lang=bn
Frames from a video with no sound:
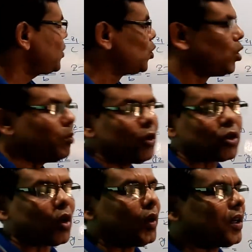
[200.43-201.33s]
নম্বর
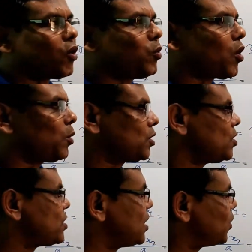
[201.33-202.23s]
সরলেখার ওপর অবস্থিত
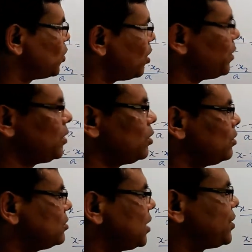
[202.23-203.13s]
যে কোনো বিন্দু
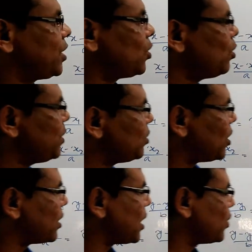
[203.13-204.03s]
তা যে কোনো বিন্দু হওয়ার
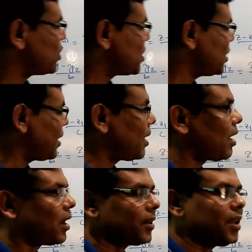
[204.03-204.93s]
কারণ হচ্ছে
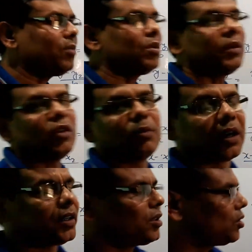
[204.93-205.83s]
আরের বিভিন্ন
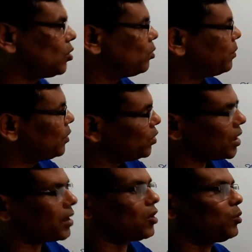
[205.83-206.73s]
মানের জন্য বিভিন্ন
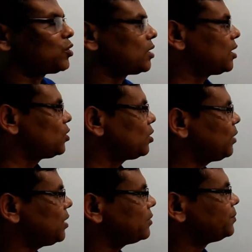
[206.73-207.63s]
জায়গায় অবস্থান করবে
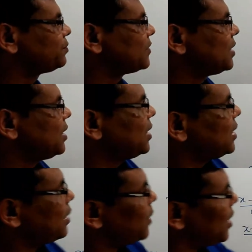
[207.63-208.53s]

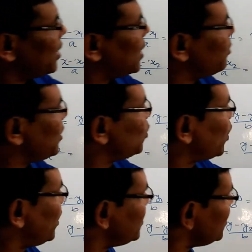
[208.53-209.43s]
এবার আমরা ধরে
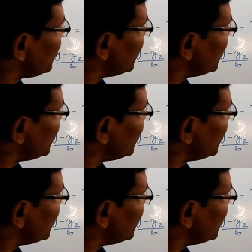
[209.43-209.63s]
নিচ্ছি যে কিউ